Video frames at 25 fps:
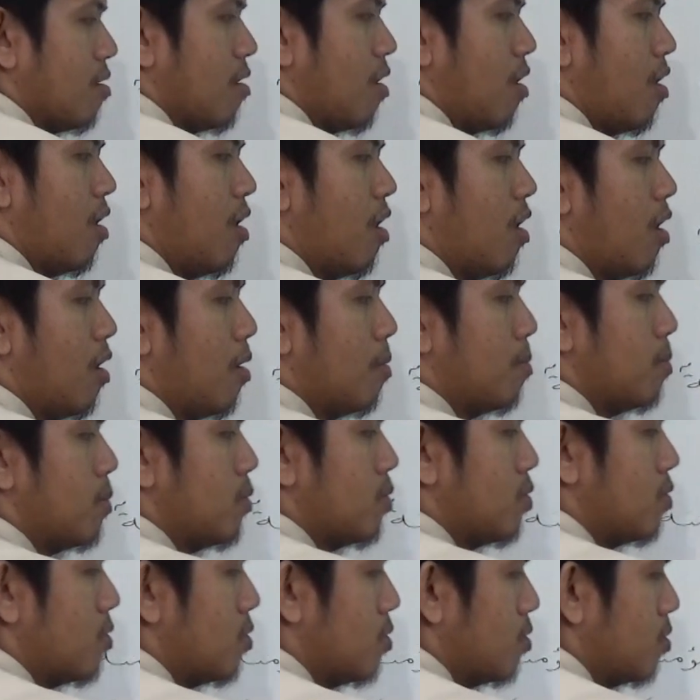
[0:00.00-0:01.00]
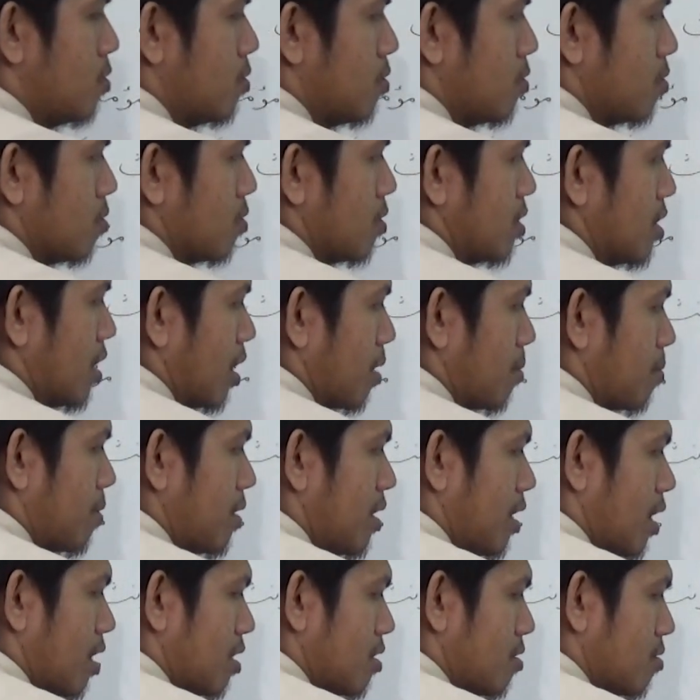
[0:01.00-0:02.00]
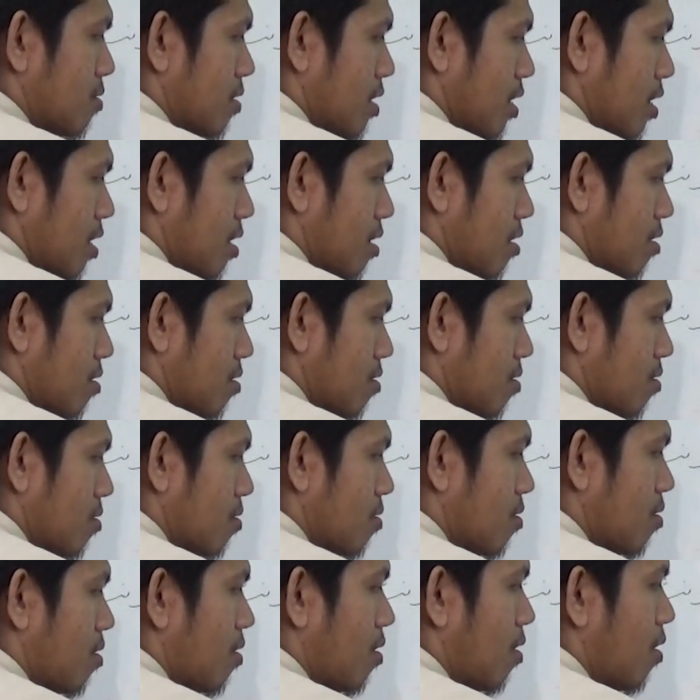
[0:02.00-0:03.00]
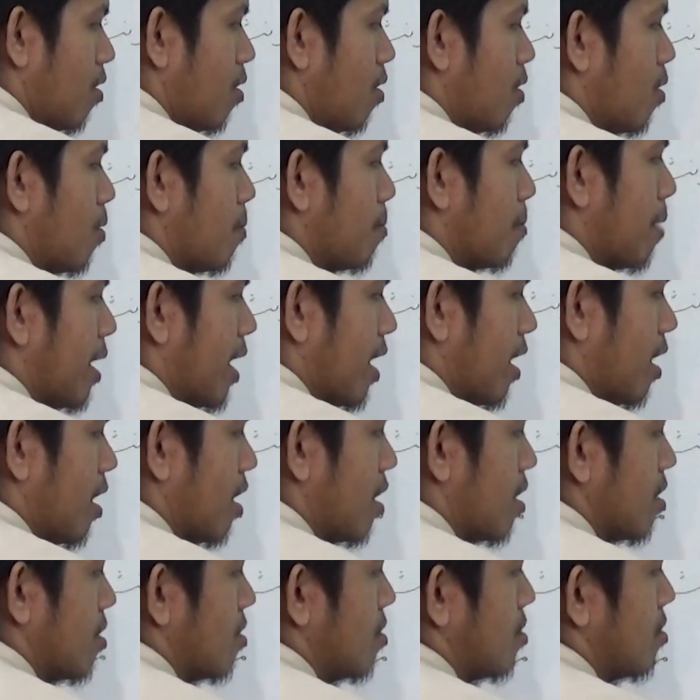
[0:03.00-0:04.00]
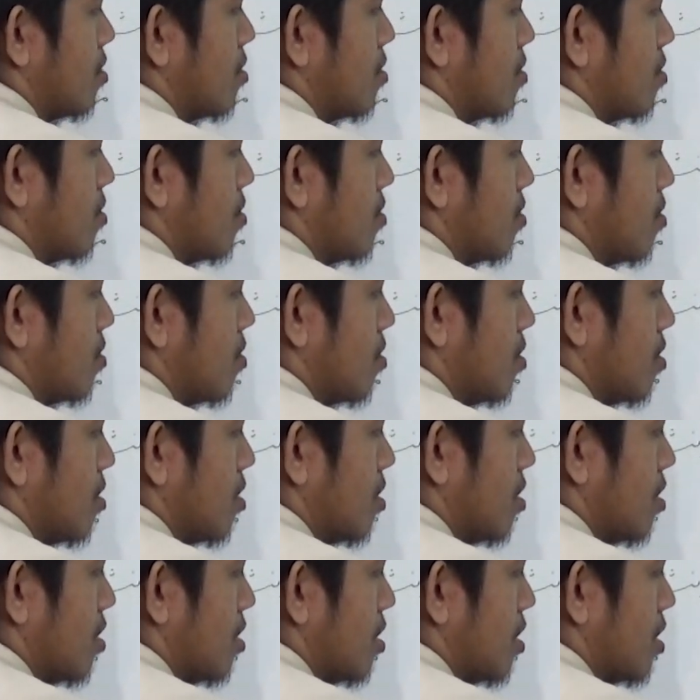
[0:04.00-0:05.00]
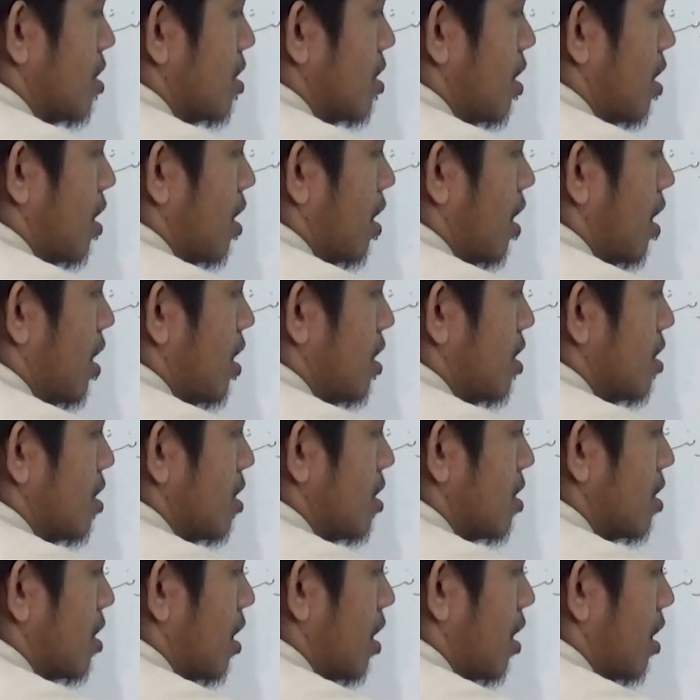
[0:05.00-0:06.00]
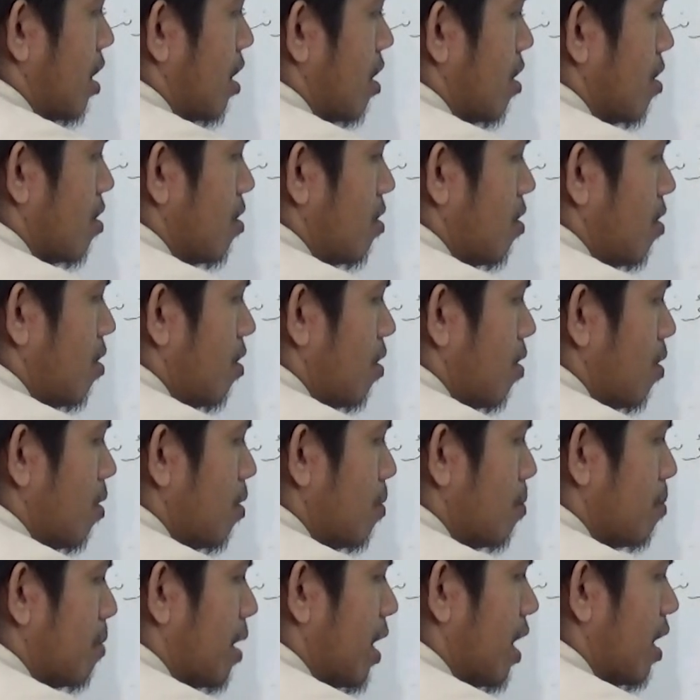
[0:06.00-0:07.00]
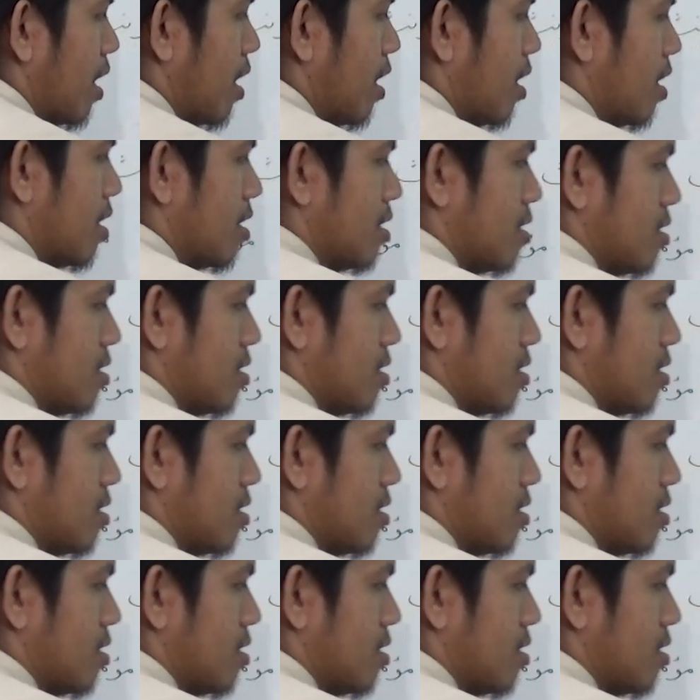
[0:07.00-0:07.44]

Omu Yang benar juga Oma, Ini salah, ini salah. Oma.